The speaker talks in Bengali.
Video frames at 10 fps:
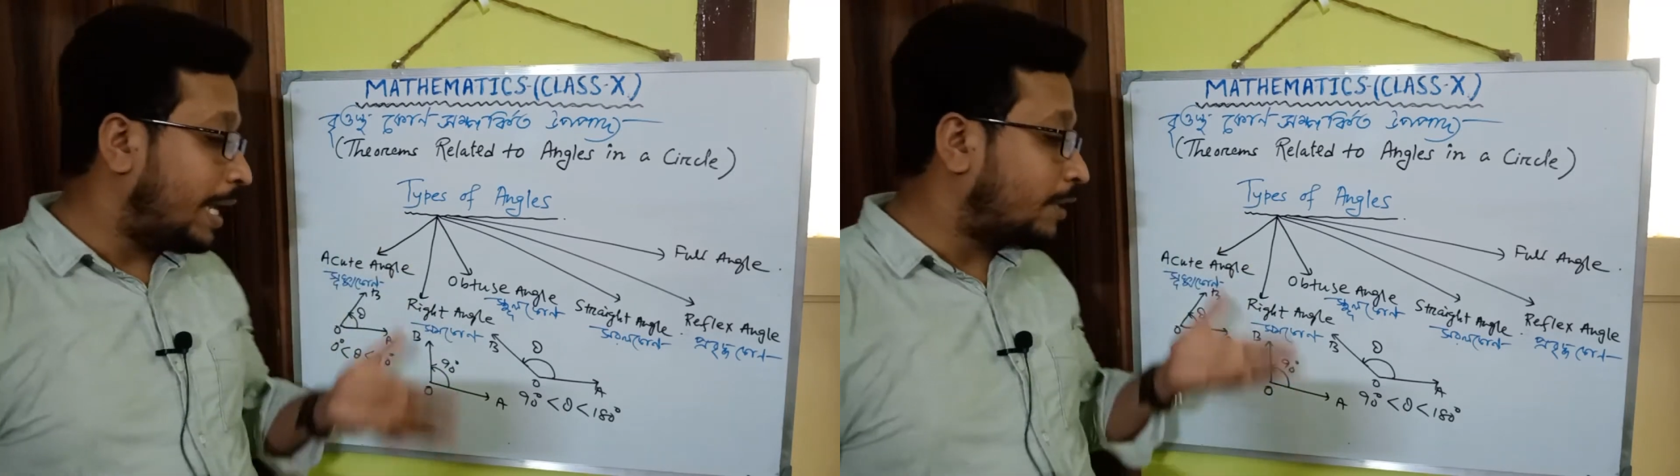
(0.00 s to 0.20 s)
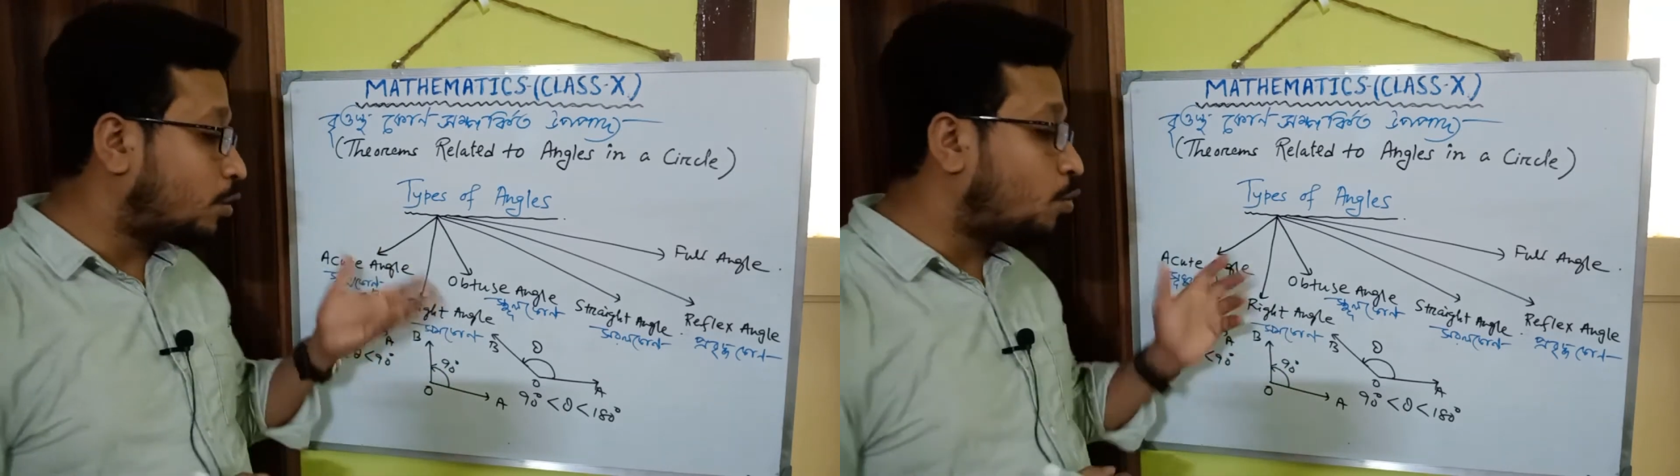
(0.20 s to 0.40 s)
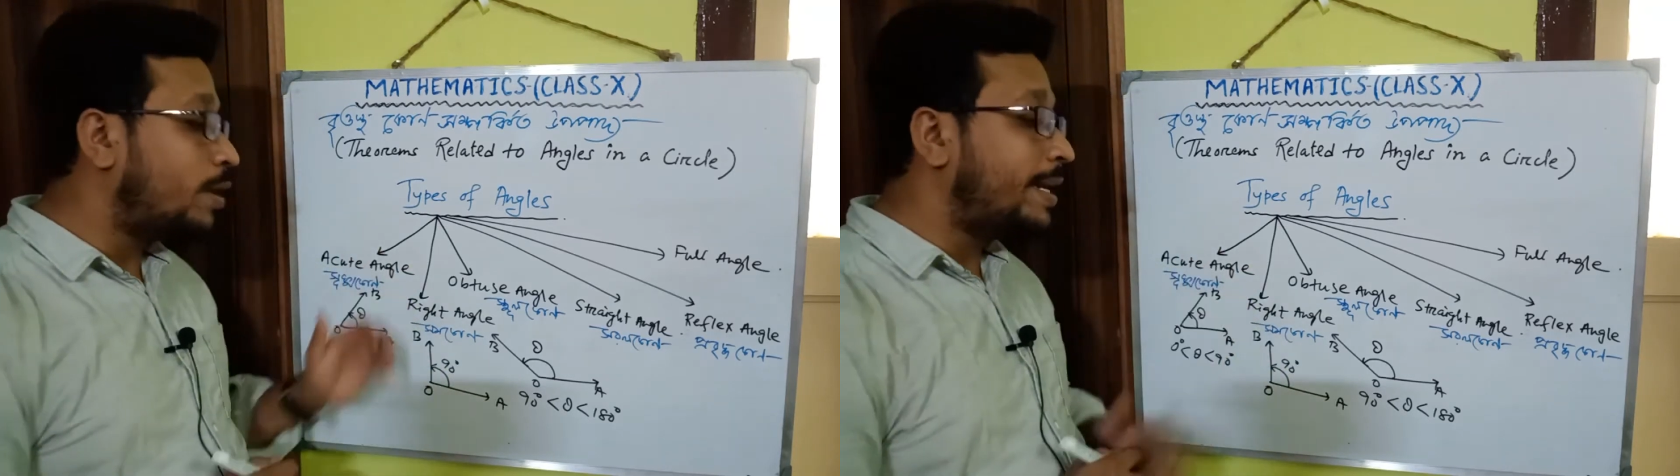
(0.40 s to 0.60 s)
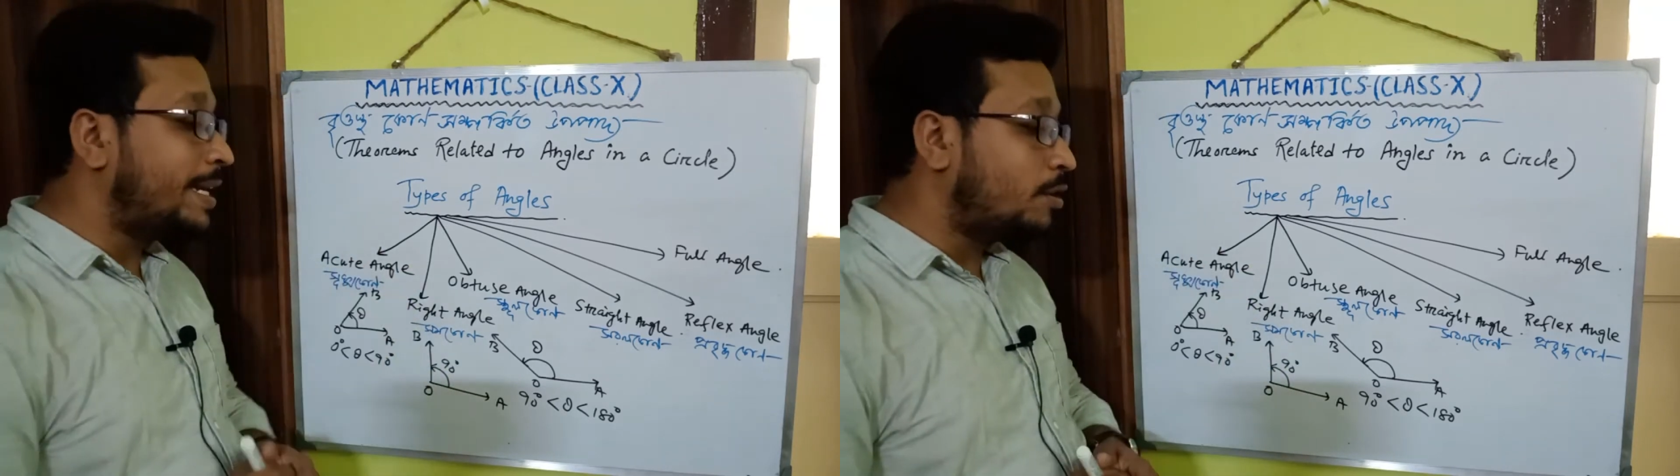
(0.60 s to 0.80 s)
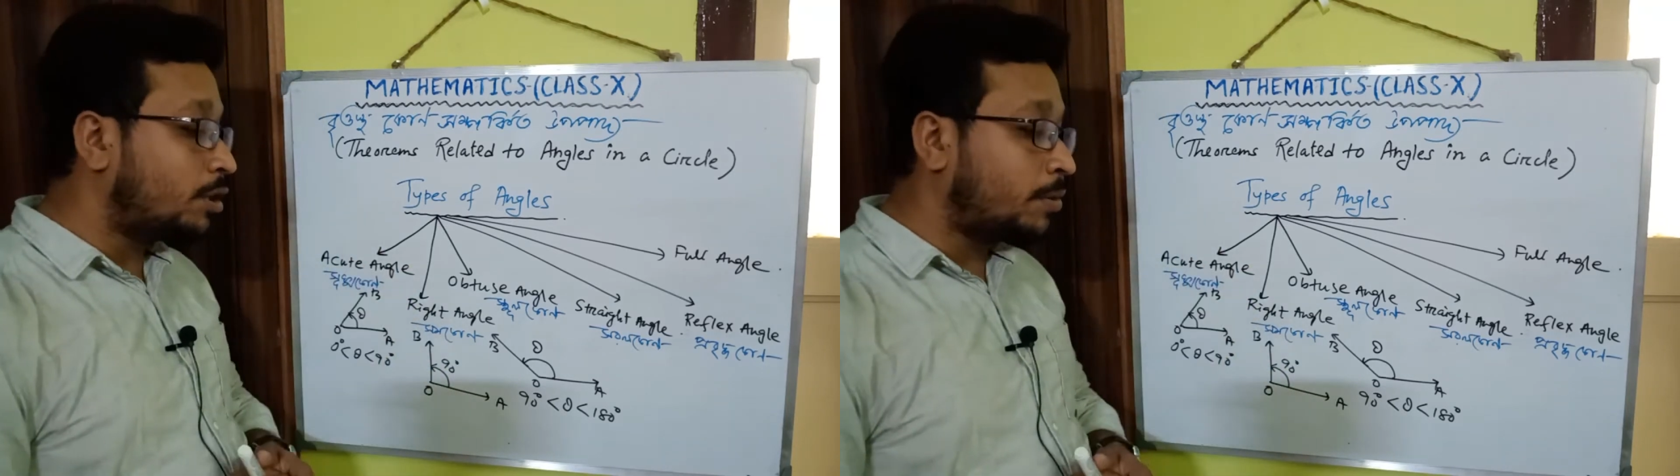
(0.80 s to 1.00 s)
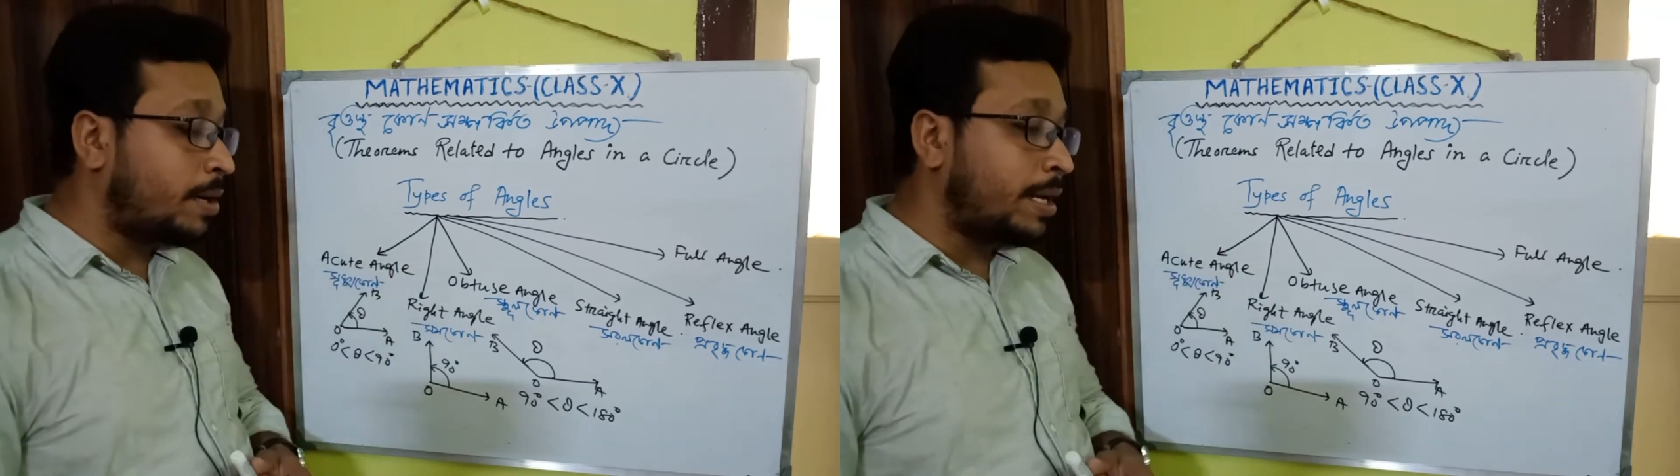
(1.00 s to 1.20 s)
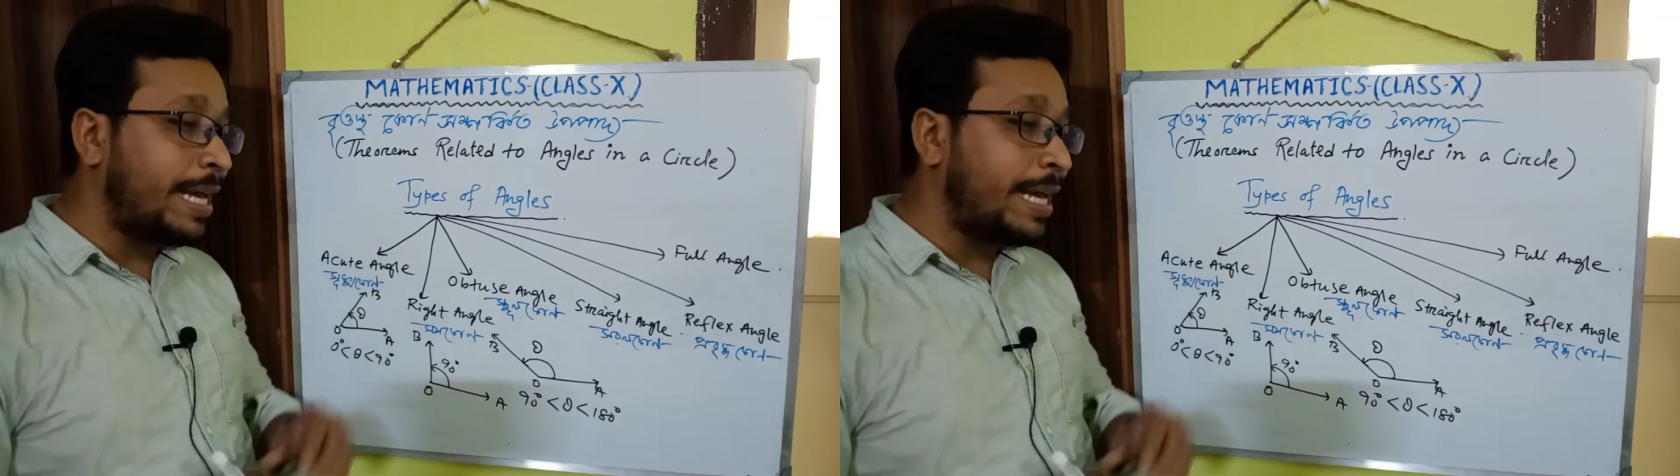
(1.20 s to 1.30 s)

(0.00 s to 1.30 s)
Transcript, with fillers: একশো কুড়ি ডিগ্রি হতে পারে